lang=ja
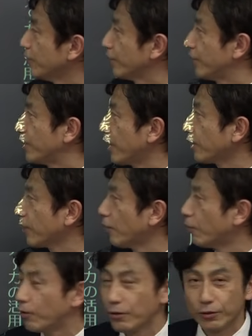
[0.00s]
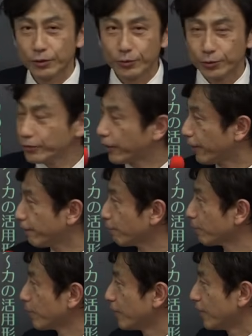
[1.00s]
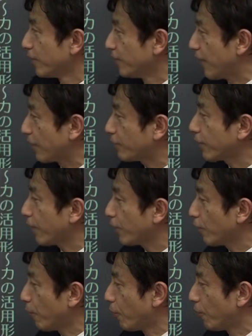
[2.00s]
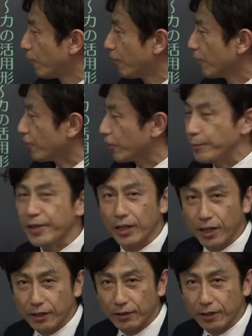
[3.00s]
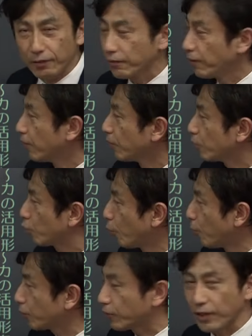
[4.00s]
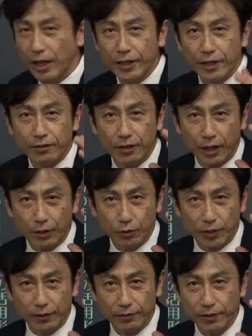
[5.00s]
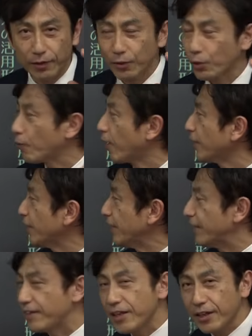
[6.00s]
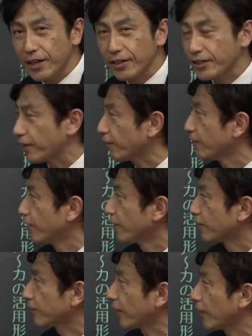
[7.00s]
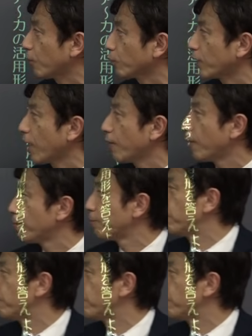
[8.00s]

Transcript: 地団打を踏んだね、泣くけれども意味がなかった。どもって何形につながるのか、これは依然形でした。だから答えは